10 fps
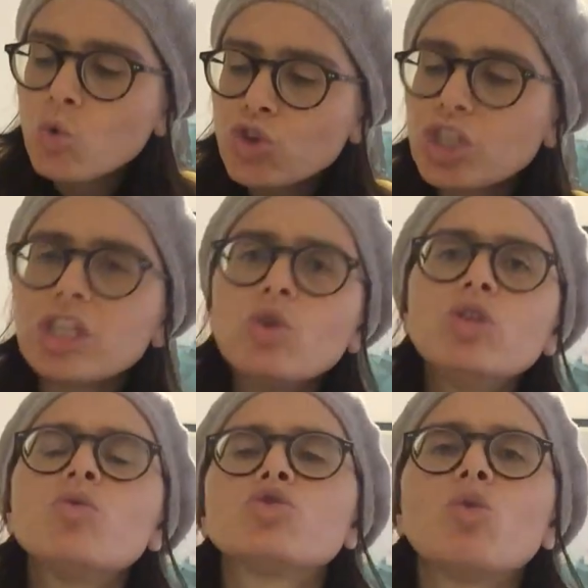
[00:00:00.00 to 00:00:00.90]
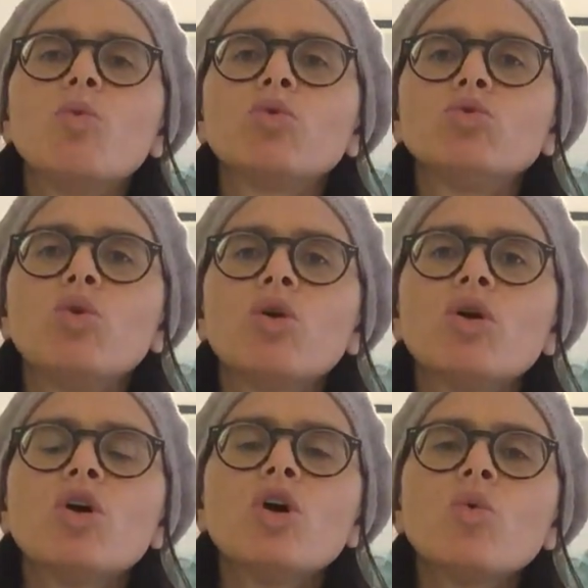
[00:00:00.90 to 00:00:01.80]
un cittadino di questo mondo.
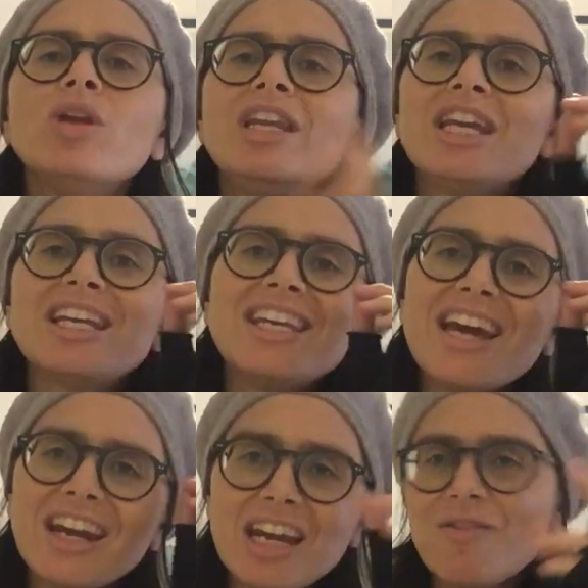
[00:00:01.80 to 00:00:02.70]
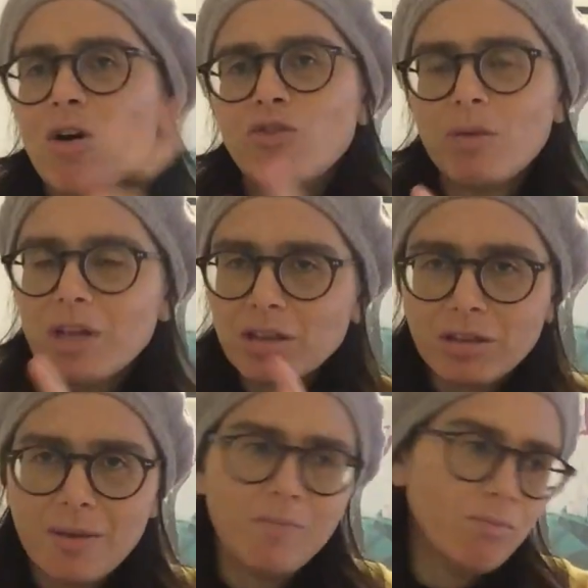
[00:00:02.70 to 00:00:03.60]
Quindi chi arriva,
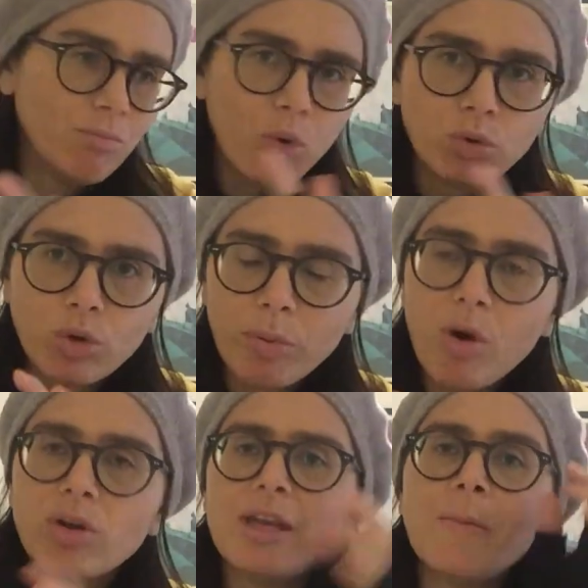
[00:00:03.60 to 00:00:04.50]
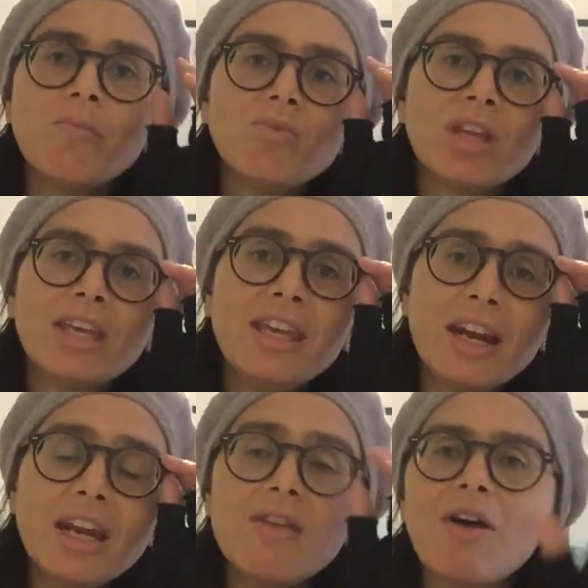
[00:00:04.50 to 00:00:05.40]
ovviamente molto pochi,
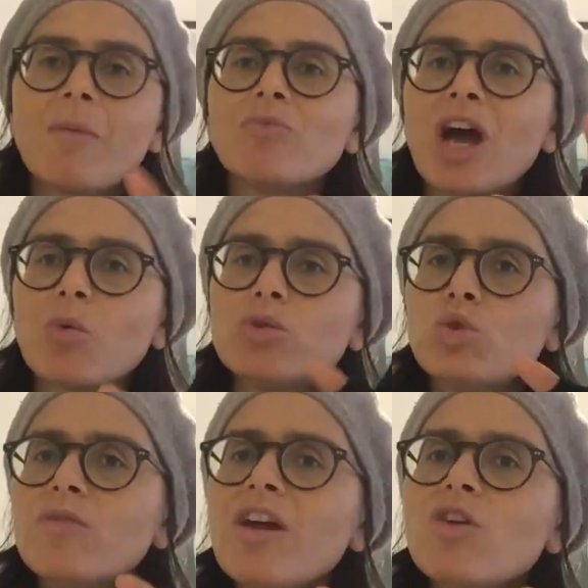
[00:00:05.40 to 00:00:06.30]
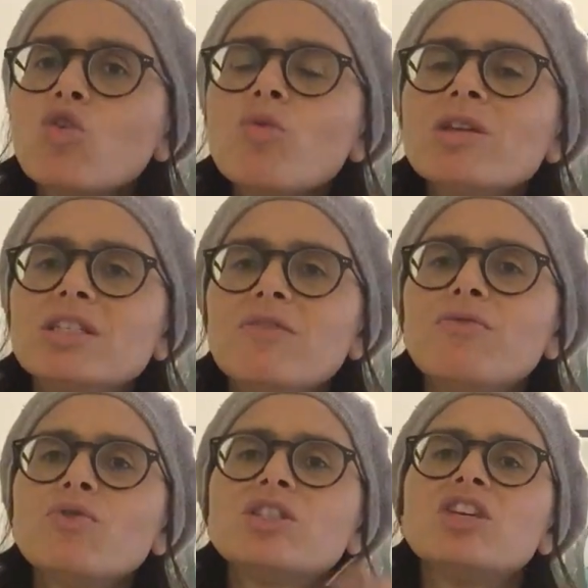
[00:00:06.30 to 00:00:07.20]
chi arriva a questo livello è come se
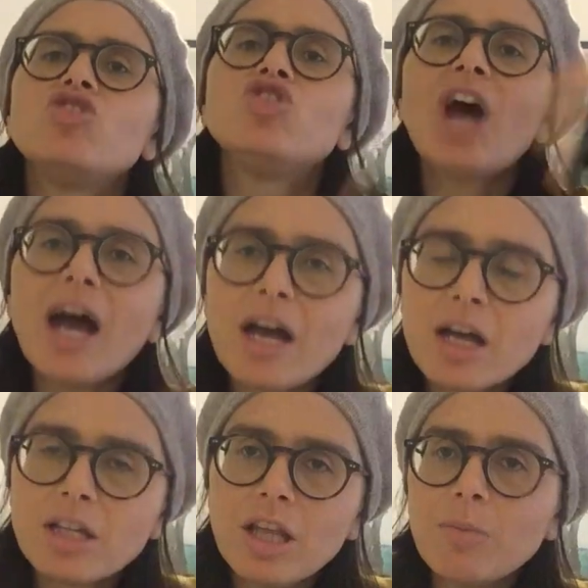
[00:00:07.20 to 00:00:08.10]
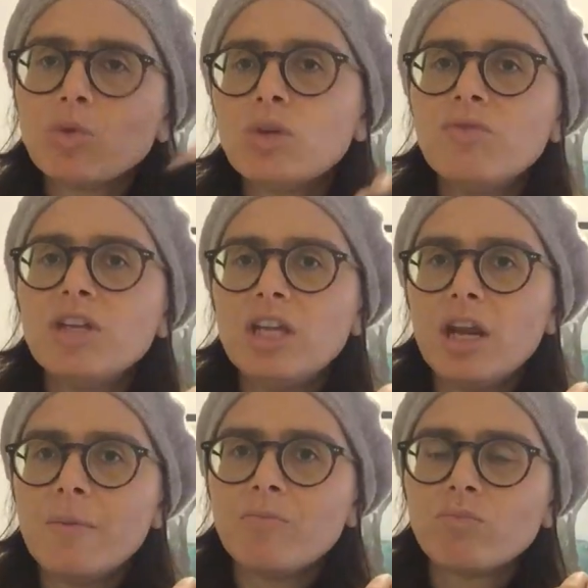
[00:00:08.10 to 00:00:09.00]
fosse già nel mondo a
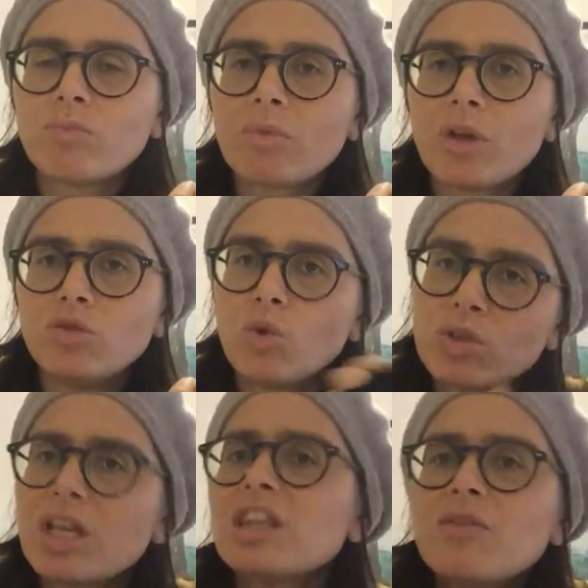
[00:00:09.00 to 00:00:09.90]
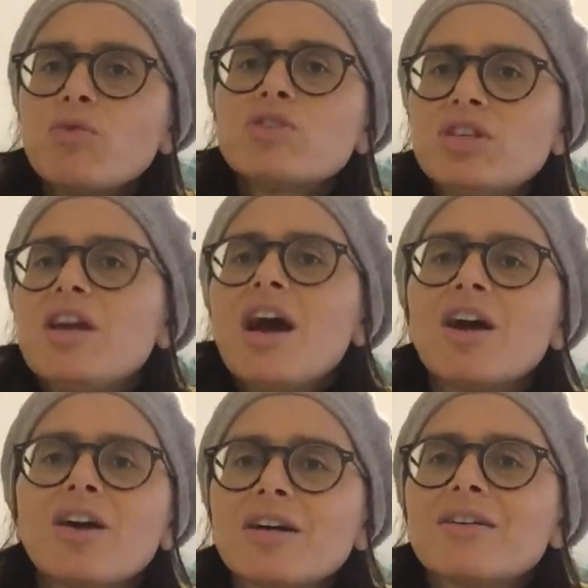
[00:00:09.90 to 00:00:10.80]
venire, nonostante, fosse,
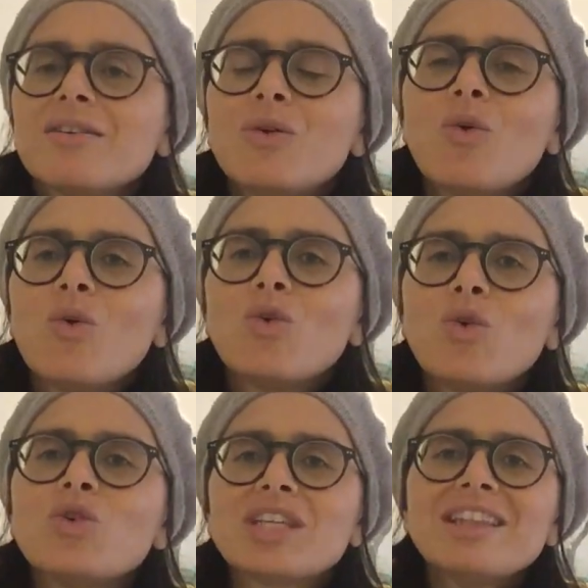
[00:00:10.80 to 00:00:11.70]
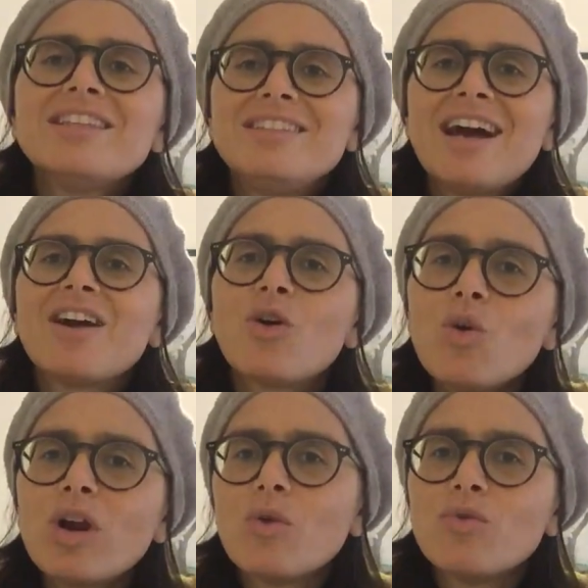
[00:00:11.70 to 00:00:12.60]
nonostante sia
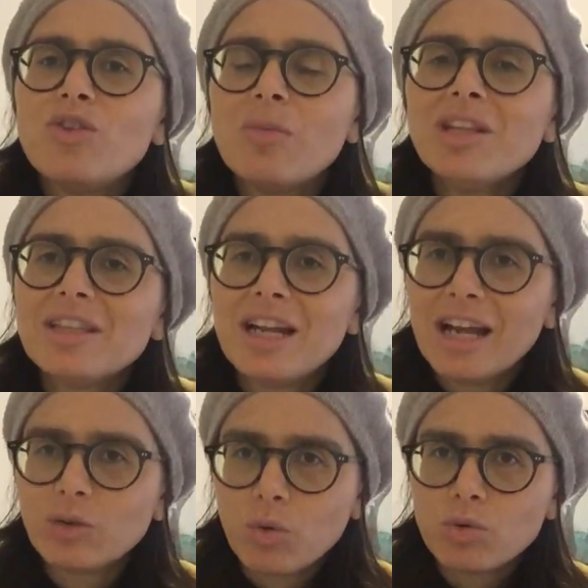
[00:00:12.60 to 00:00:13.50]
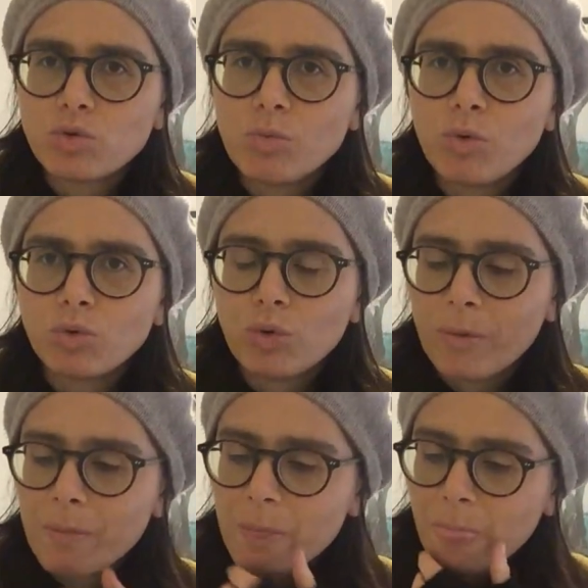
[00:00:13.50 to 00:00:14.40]
ancora ovviamente legato a questo mondo.